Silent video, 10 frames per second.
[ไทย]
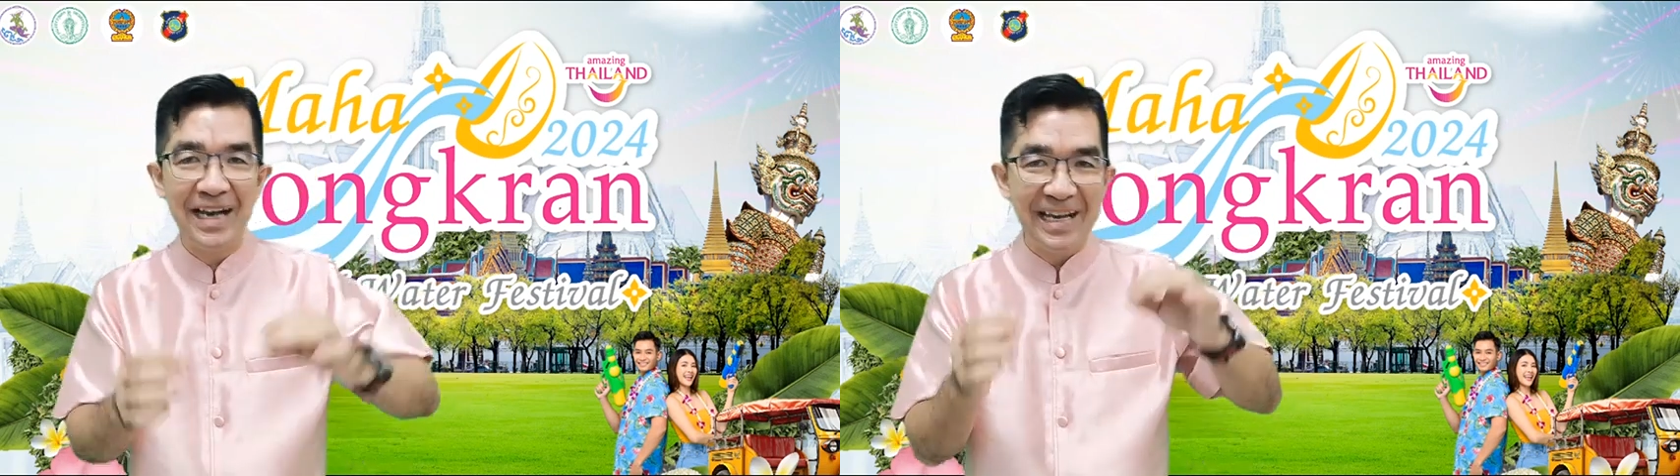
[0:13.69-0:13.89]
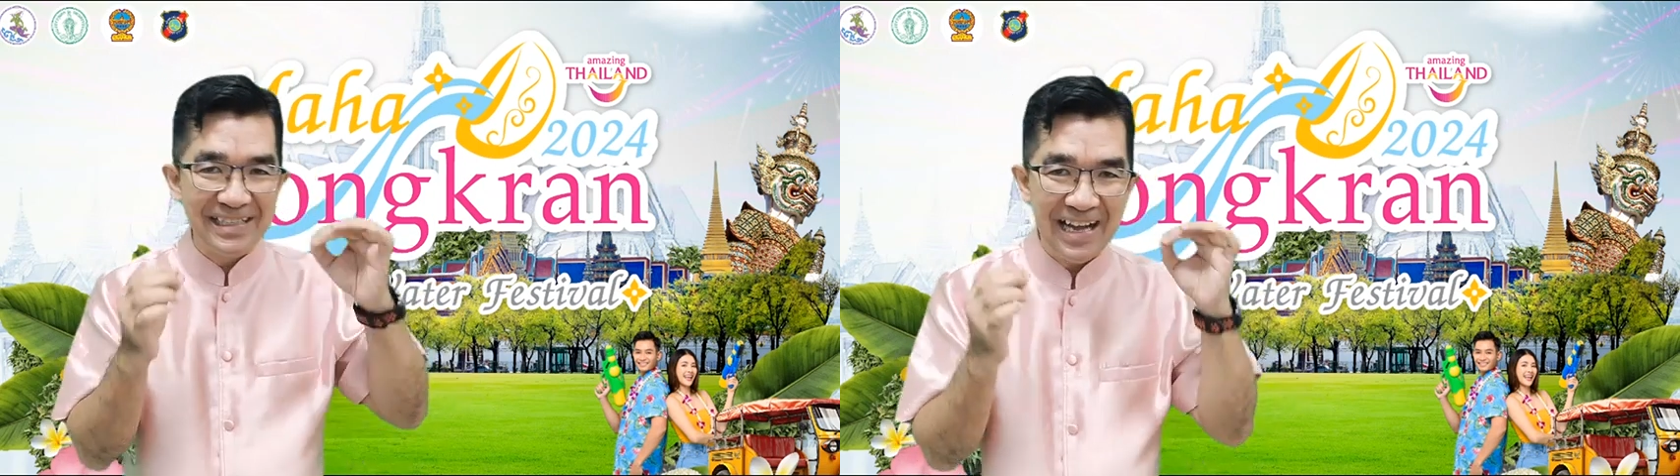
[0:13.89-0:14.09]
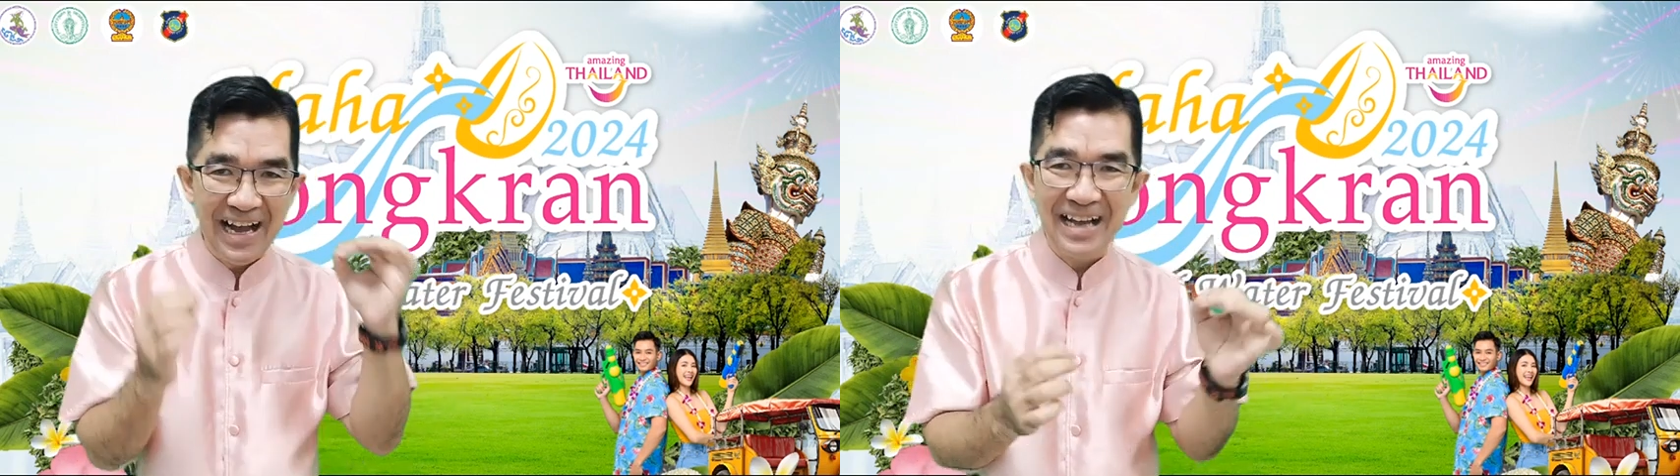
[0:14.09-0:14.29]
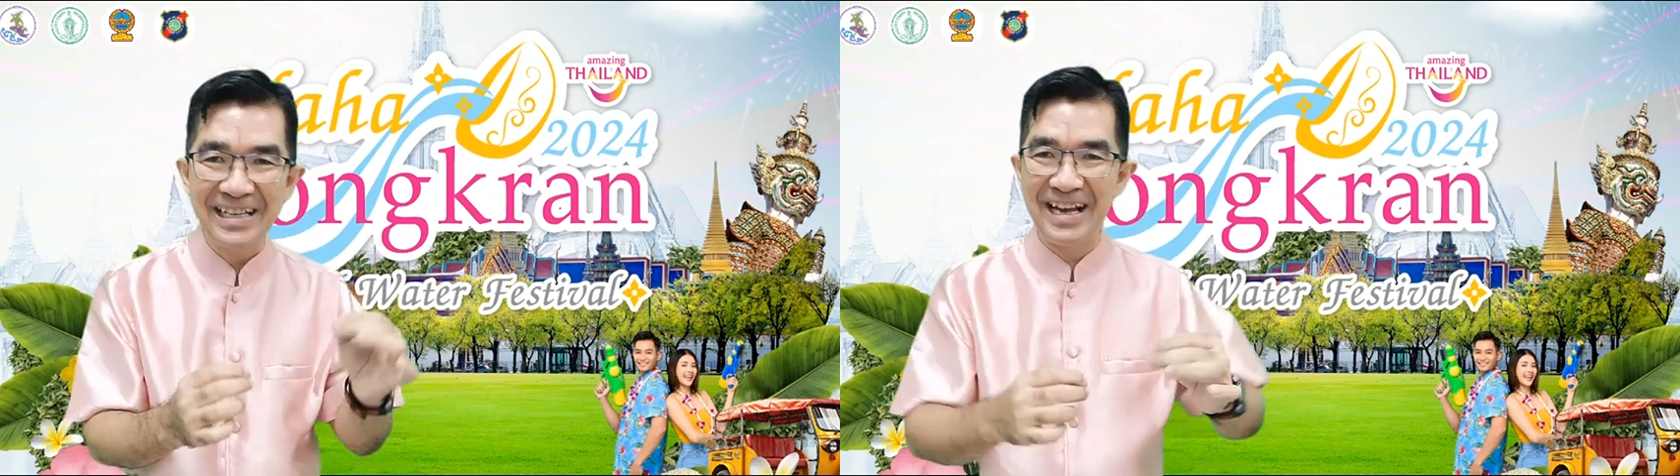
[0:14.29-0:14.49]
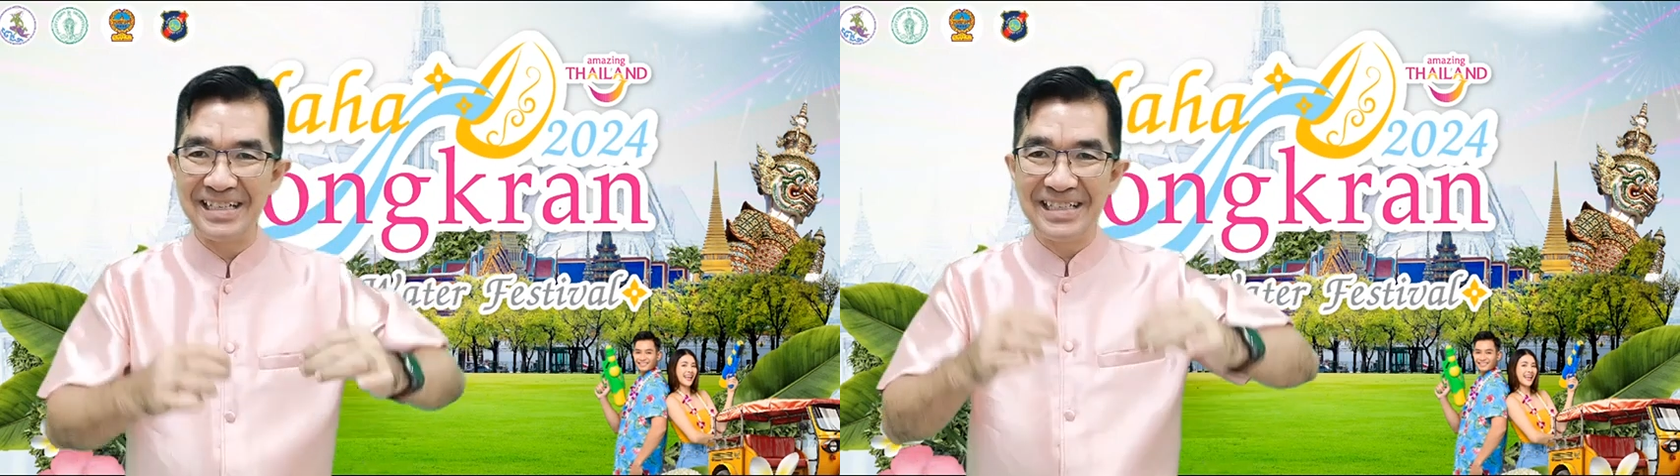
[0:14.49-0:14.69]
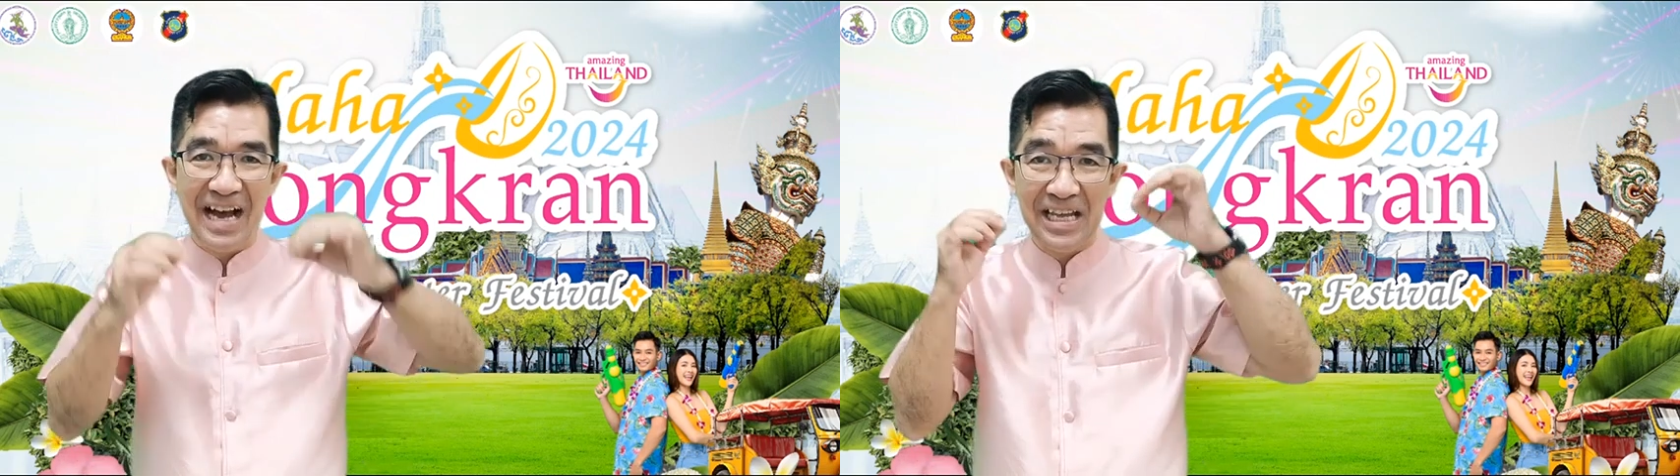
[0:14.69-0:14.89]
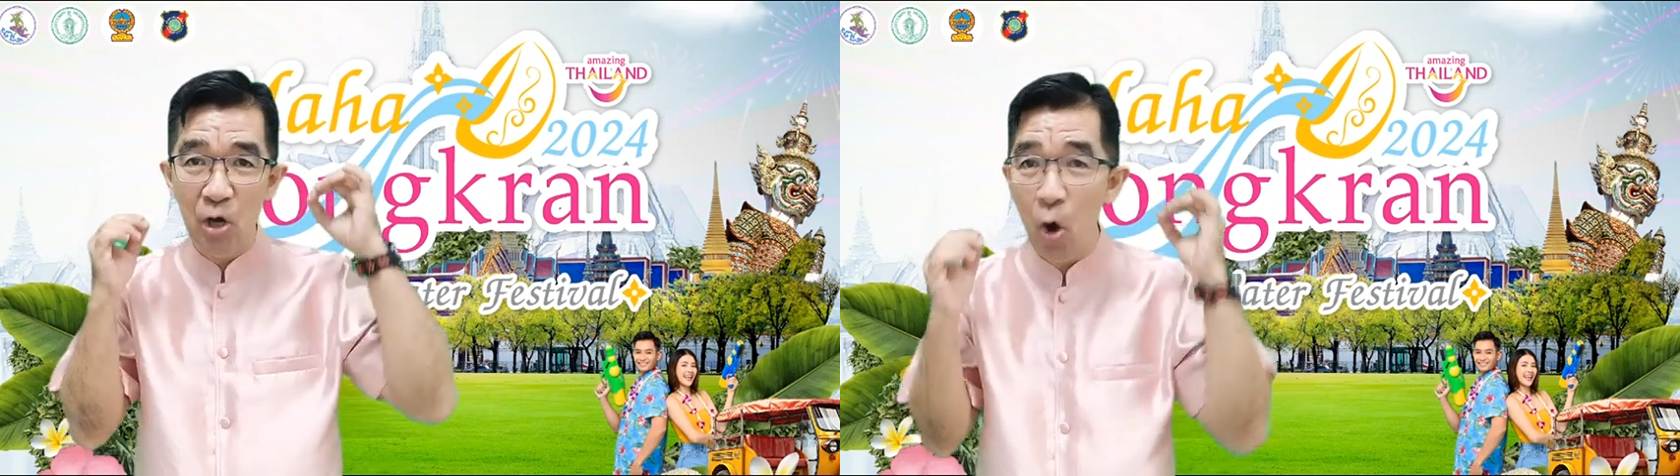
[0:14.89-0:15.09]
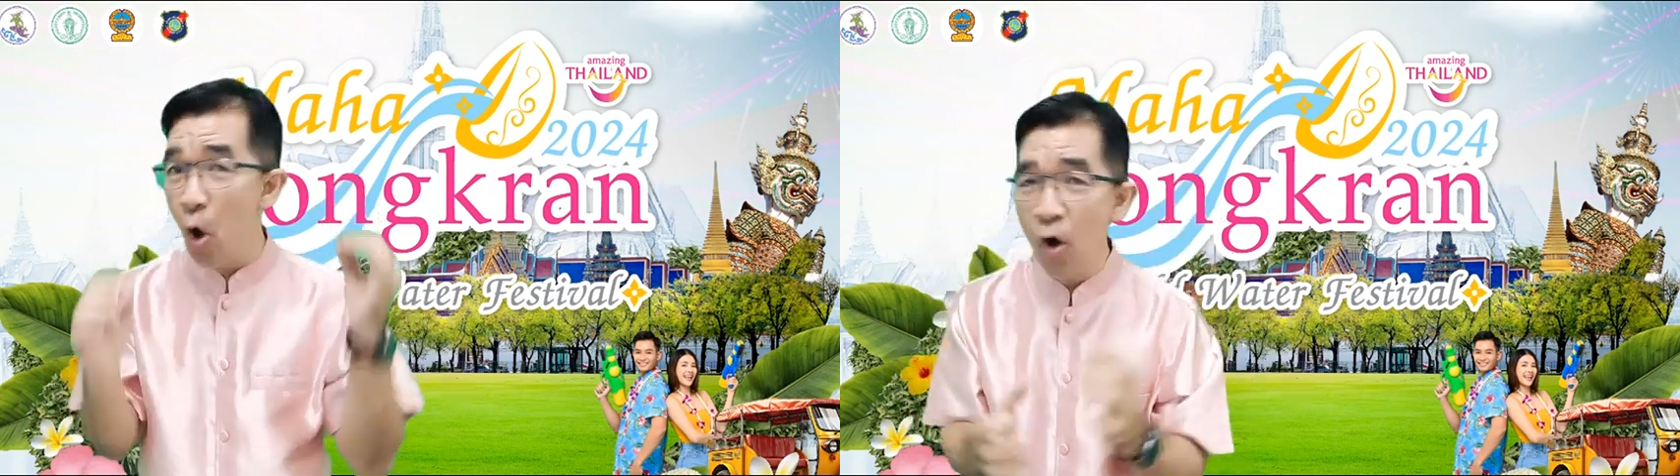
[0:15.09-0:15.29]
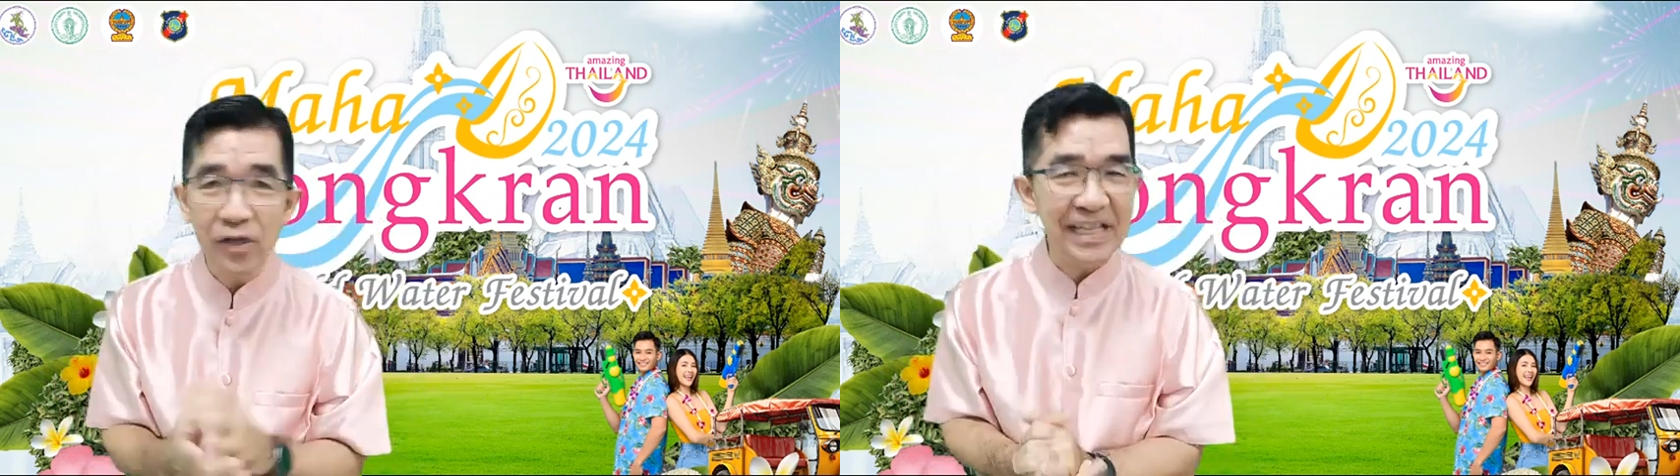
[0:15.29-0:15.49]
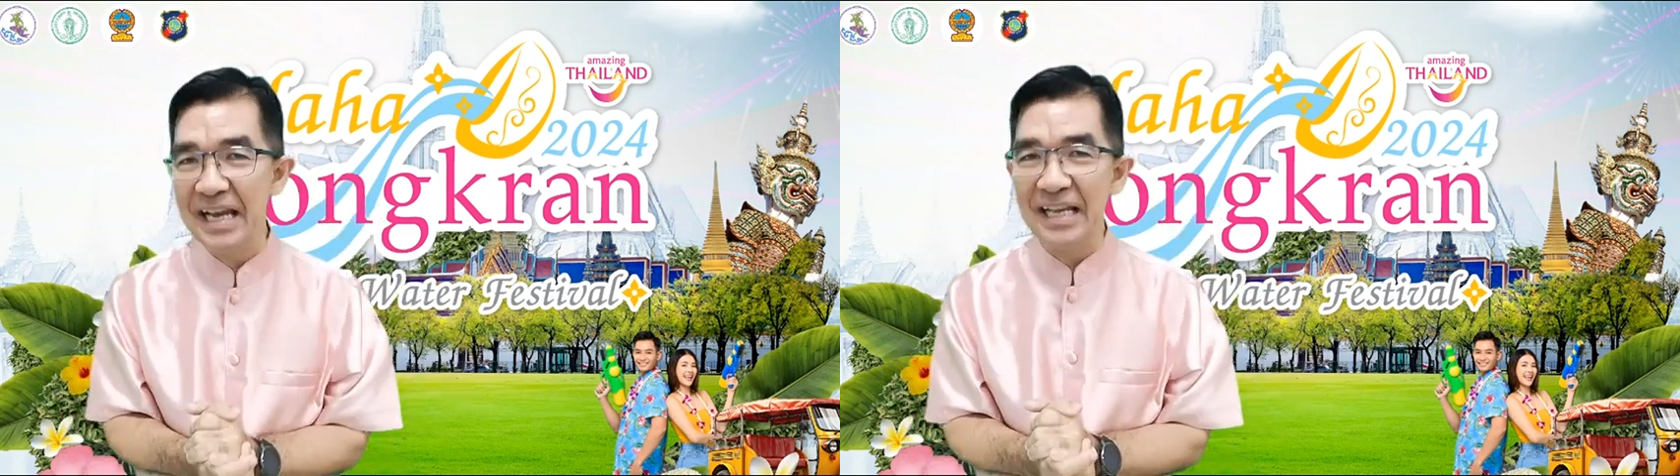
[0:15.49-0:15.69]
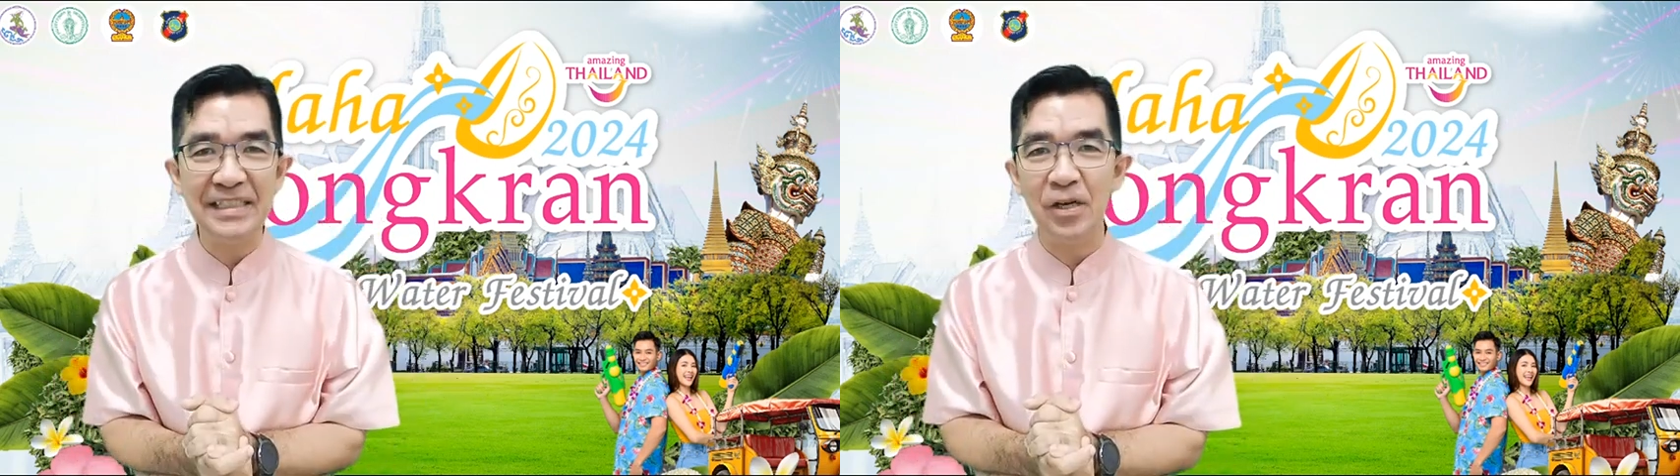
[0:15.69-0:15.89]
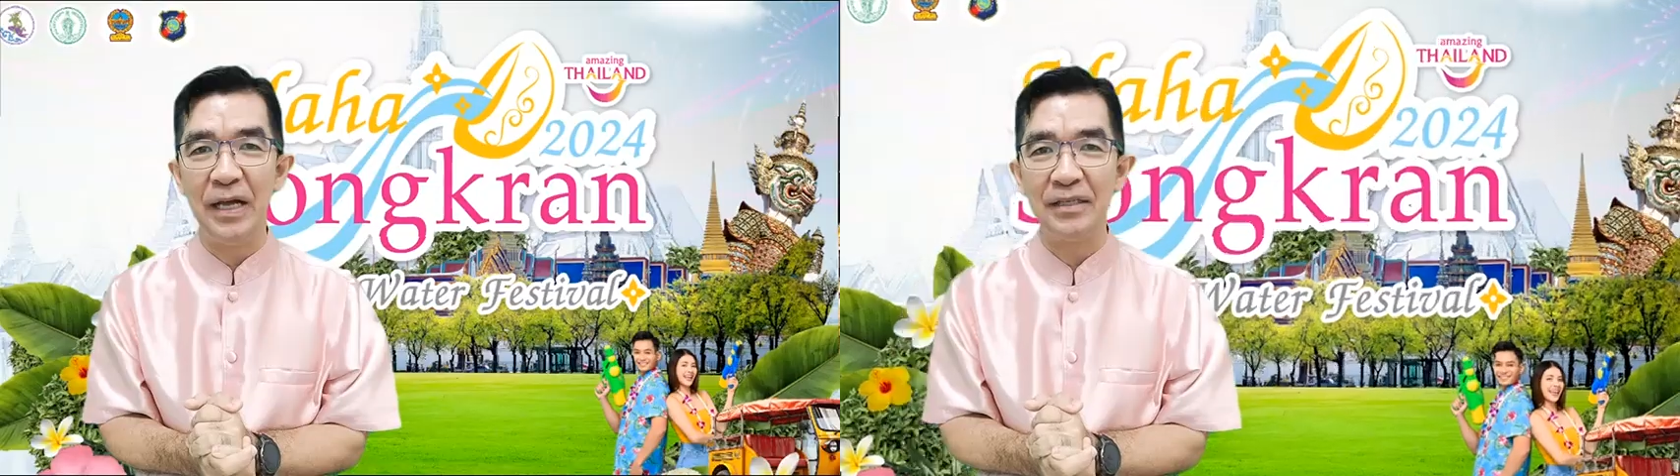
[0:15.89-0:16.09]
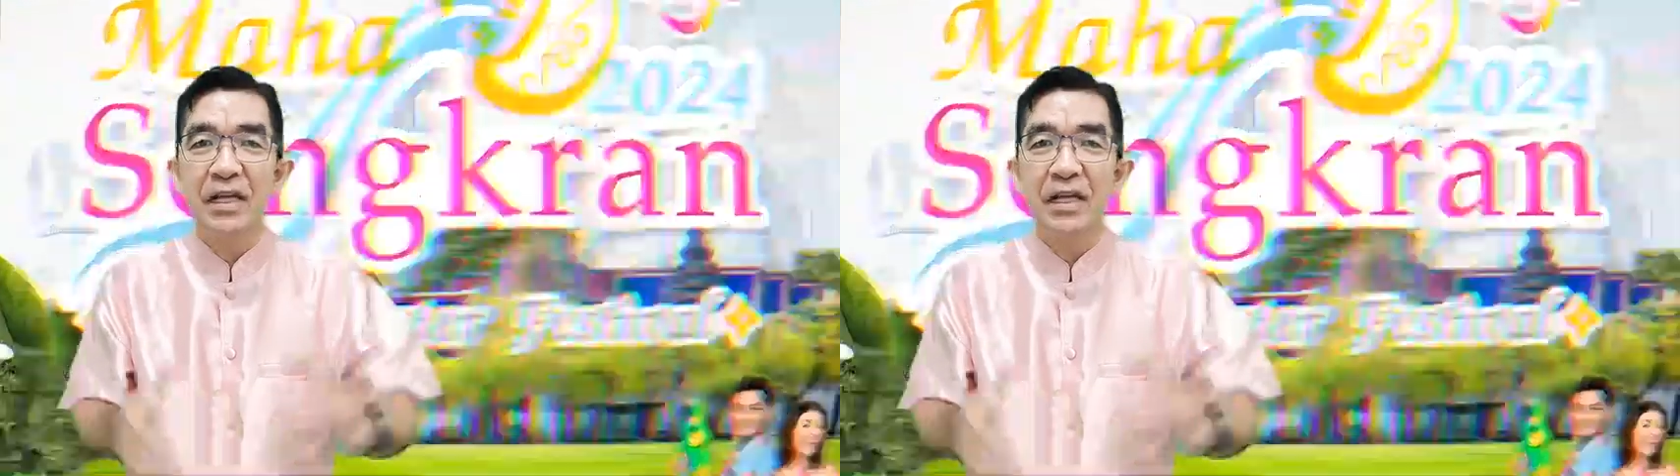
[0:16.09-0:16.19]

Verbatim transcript: การค้าการขายของแต่ละจังหวัด